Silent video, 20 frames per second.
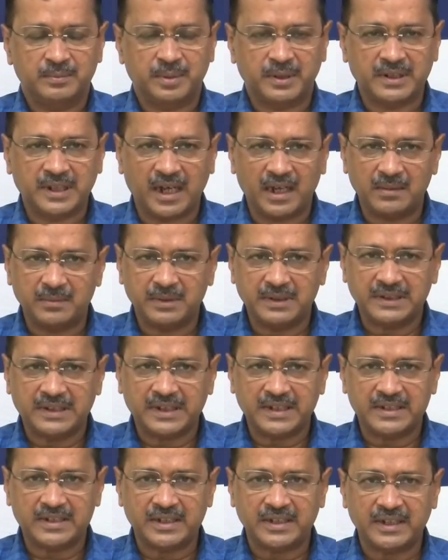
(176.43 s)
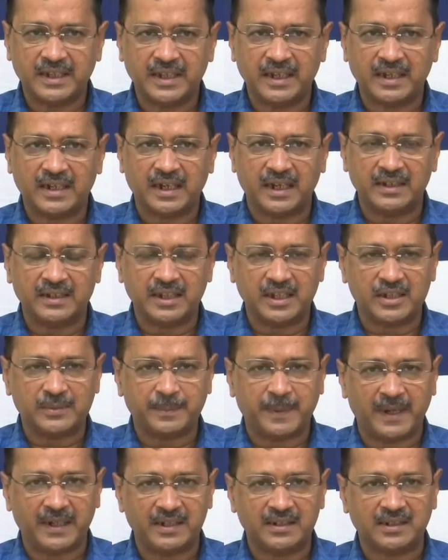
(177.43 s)
प्रधानमंत्री जी ने एक आदेश
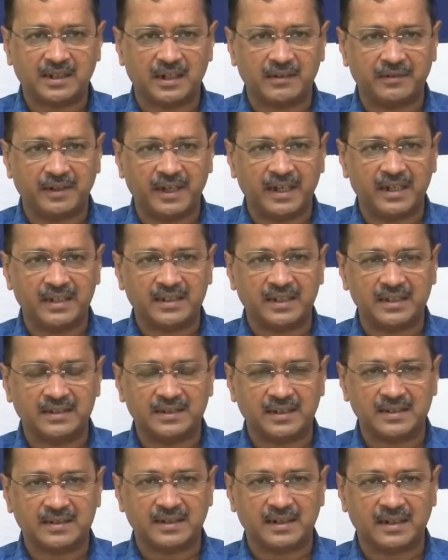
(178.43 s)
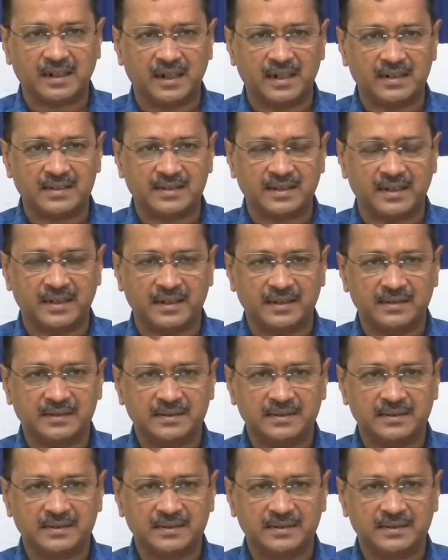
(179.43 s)
पारित करवाया केंद्र सरकार से